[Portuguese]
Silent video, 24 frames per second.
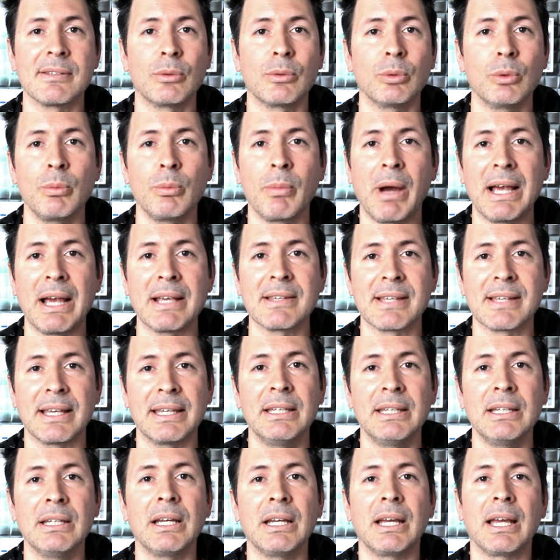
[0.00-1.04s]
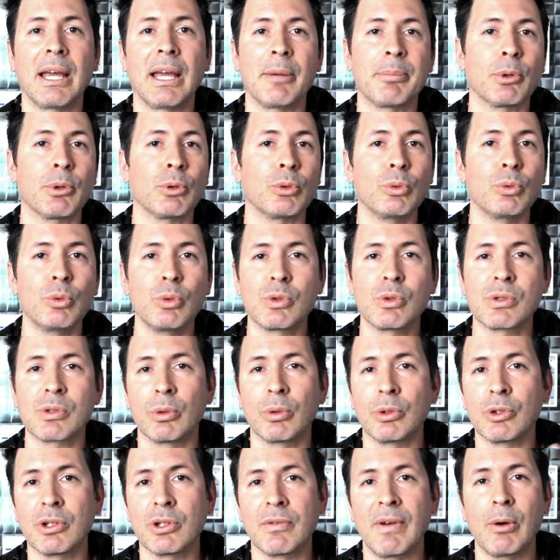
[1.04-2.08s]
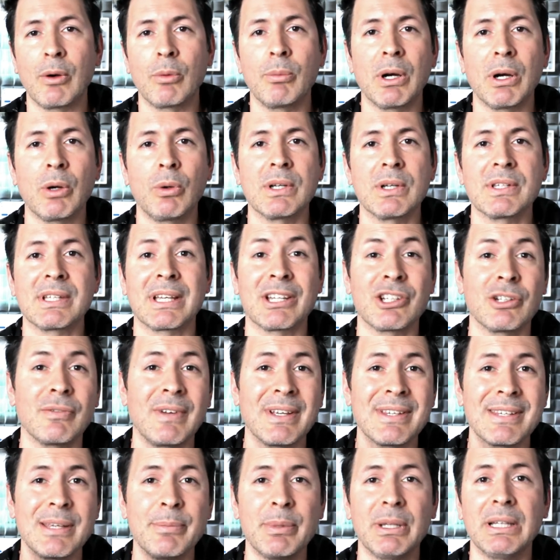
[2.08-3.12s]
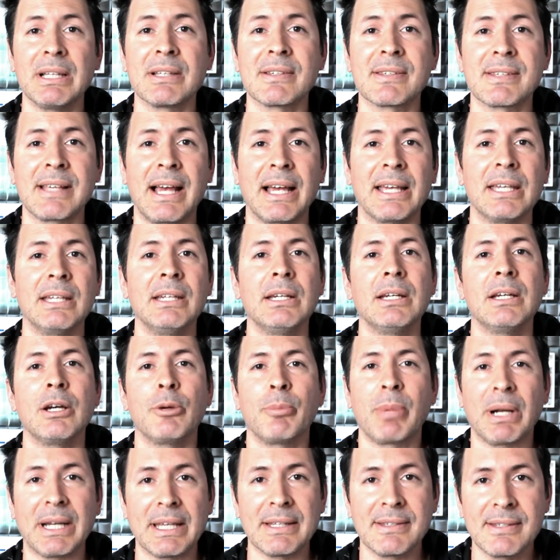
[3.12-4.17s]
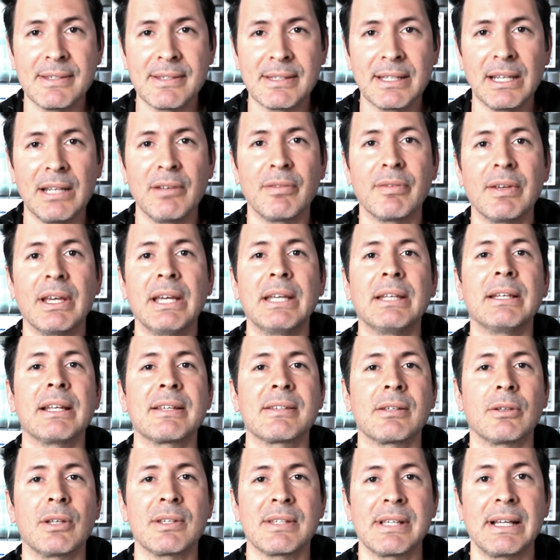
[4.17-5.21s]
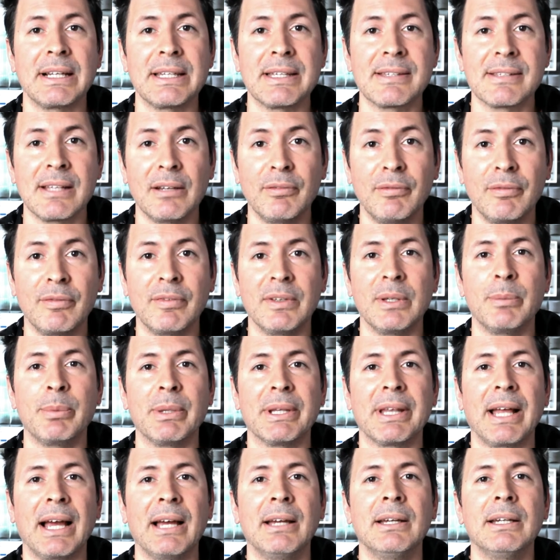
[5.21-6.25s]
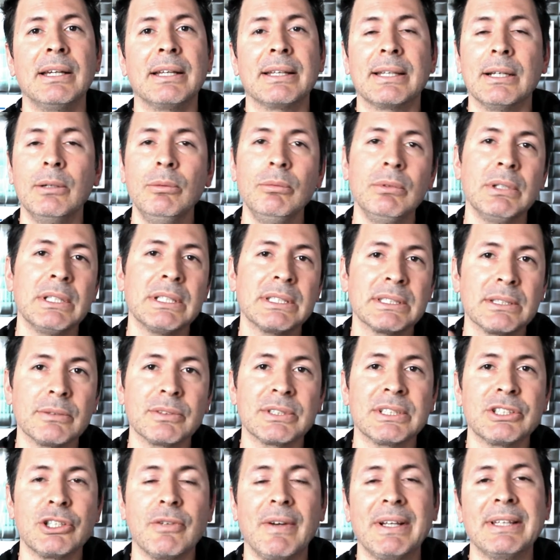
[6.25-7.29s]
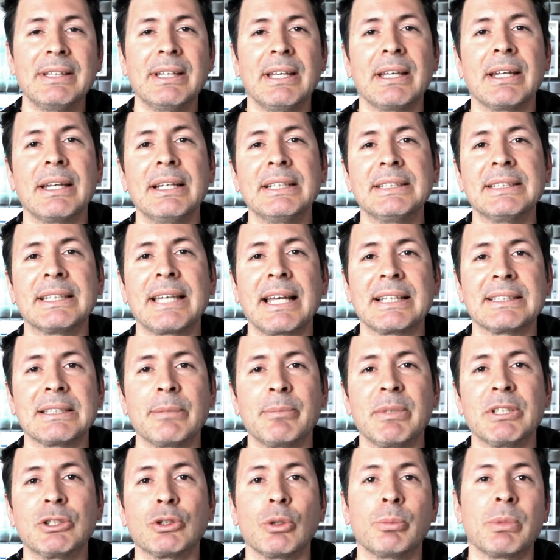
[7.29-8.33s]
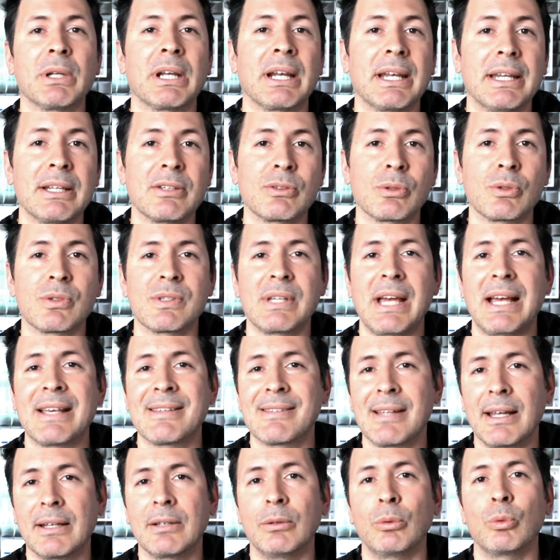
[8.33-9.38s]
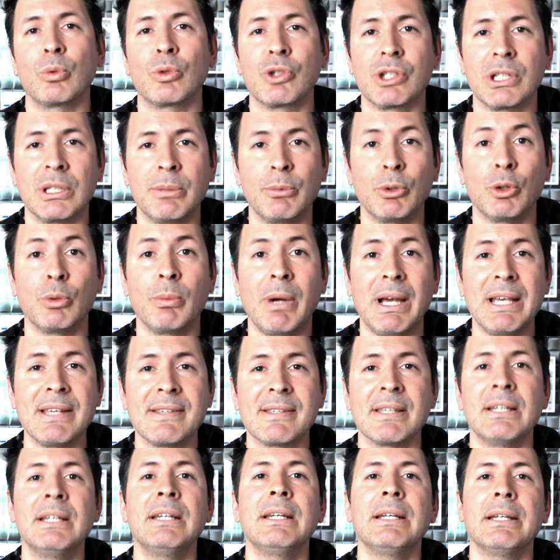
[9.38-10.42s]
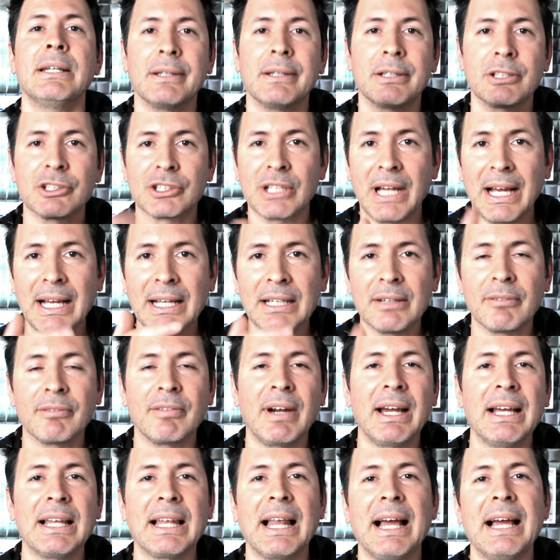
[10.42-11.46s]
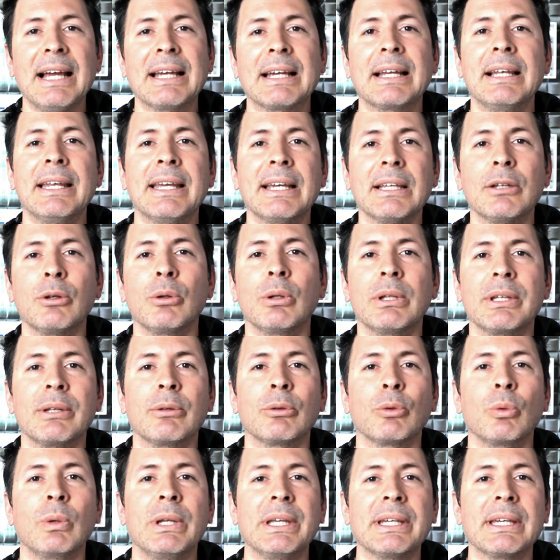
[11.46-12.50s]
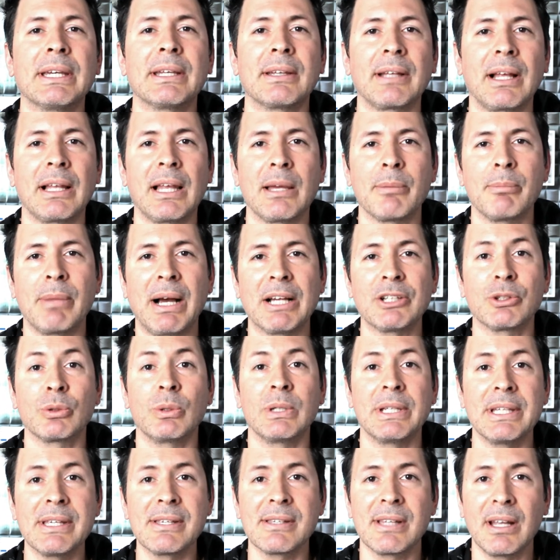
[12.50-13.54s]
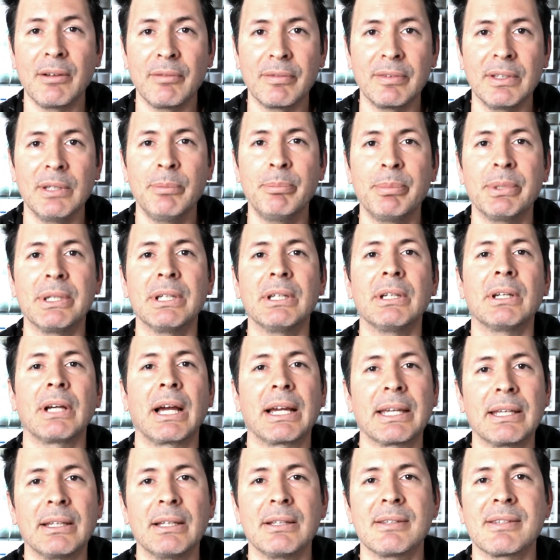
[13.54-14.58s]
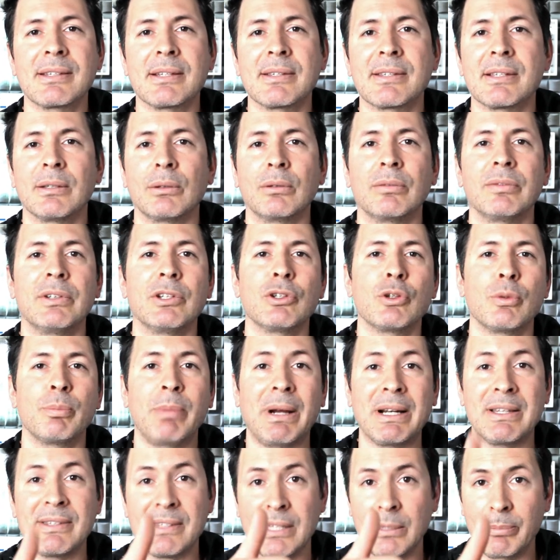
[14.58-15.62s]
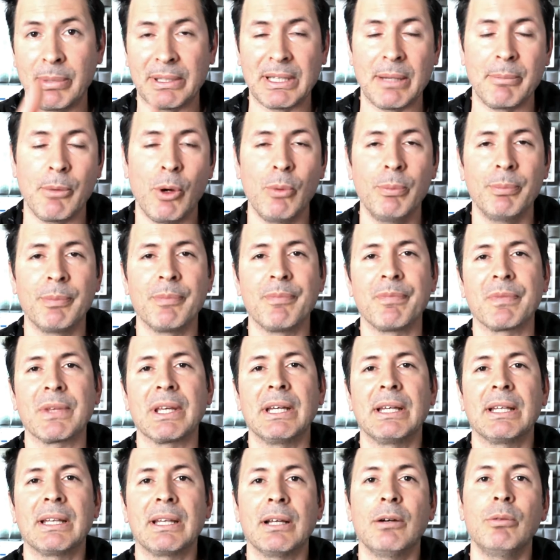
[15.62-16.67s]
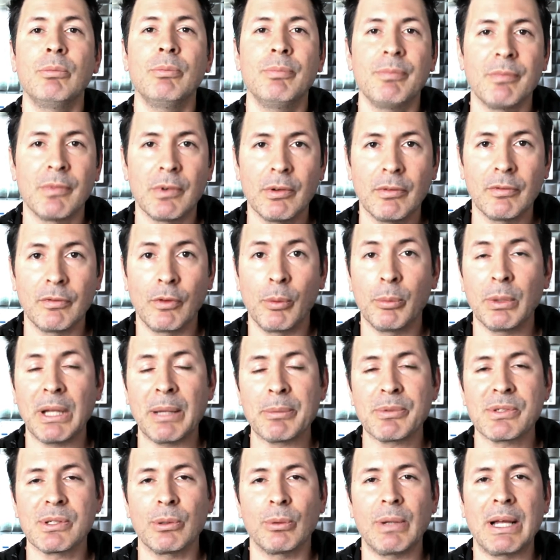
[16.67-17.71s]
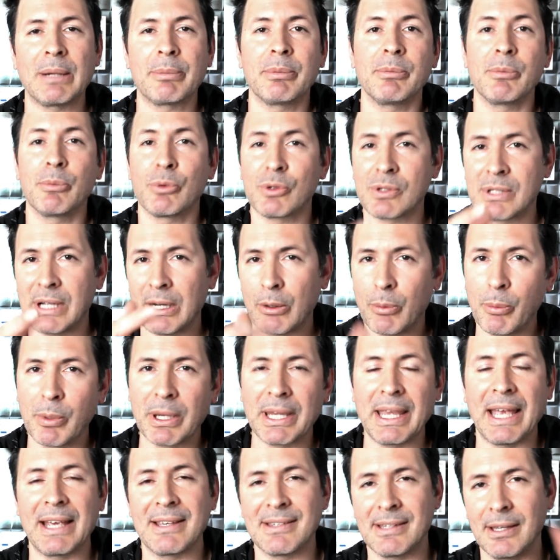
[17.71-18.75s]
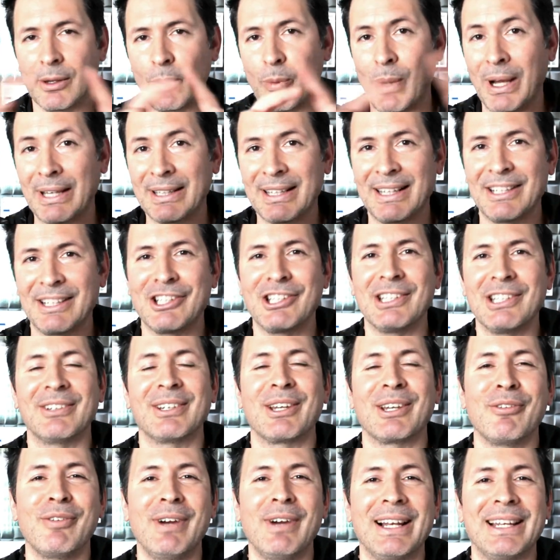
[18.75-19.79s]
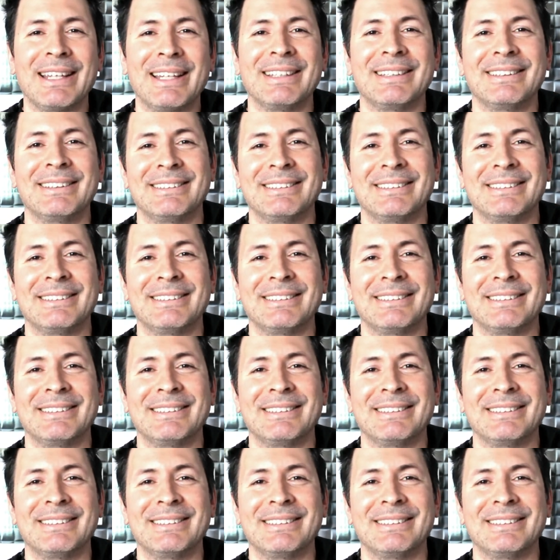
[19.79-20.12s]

e tudo mais aí, é, produtos, quando tiver alguma coisa que a gente vai sempre lançar aí para quem se inscrever aí nessa nossa lista VIP, tá? Então, se você tiver interesse, quer saber sobre redes sociais, tecnologia e muito mais, já vai lá, clica no, no link que está lá embaixo, lista VIP, aqui na descrição do vídeo, participa, tá bom? Então, vamos lá pro celular para me mostrar como que é esse quadradinho que eu falei.